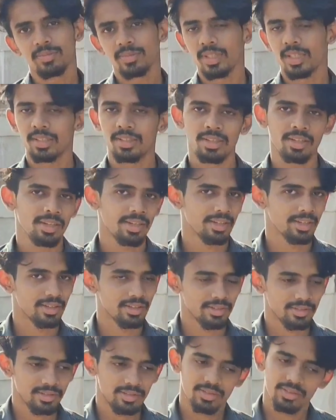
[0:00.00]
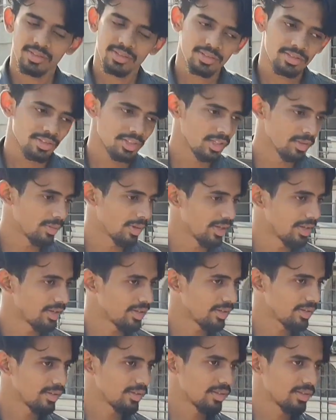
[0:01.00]
करते रहेगा मिलता रहेगा जी भाई
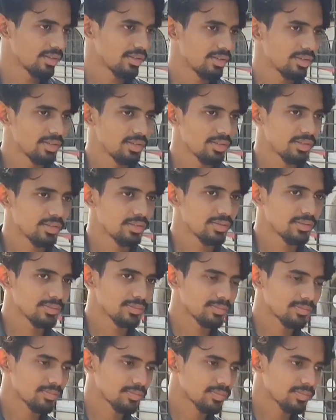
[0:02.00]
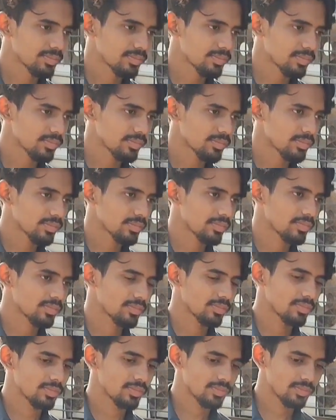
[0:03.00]
और कर लीजिए बोलूँगा कि हम लोग भी
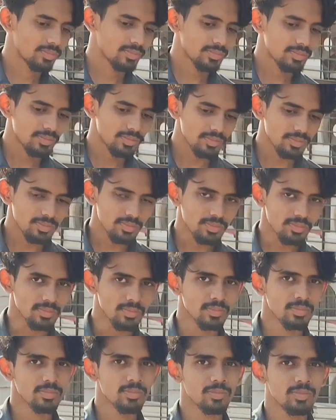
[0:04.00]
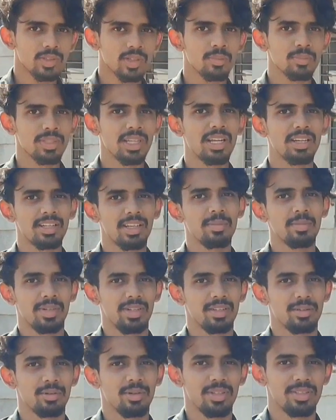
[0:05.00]
नहीं आ पाते हैं हम्म, रमजान
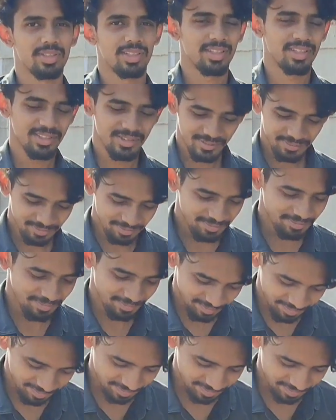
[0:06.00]
तो का रमजान है और